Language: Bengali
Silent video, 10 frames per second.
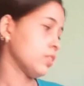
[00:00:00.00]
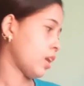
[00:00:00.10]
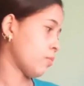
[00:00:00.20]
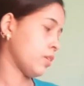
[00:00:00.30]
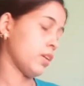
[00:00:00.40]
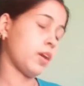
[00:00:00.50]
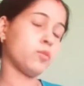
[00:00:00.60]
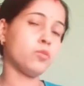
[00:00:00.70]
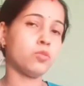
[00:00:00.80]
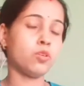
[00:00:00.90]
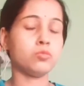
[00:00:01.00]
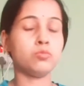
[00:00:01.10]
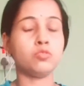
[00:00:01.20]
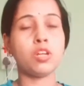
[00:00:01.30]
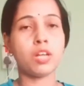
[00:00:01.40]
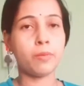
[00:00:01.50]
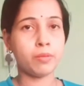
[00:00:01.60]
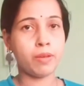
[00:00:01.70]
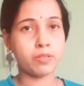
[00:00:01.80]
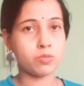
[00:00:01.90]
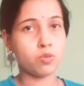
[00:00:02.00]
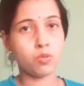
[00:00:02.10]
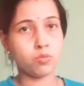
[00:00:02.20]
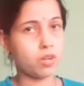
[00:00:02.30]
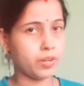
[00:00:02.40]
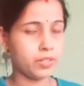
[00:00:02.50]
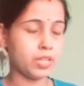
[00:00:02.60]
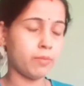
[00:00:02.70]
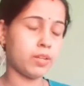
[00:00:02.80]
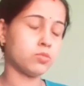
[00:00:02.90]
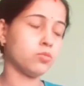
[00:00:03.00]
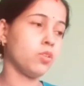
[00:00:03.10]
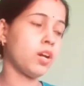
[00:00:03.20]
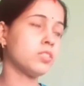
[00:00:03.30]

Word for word: তারপরে এখনও জলখাবারে বাসনগুলো ধোয়া হয়নি সে বাসনগুলো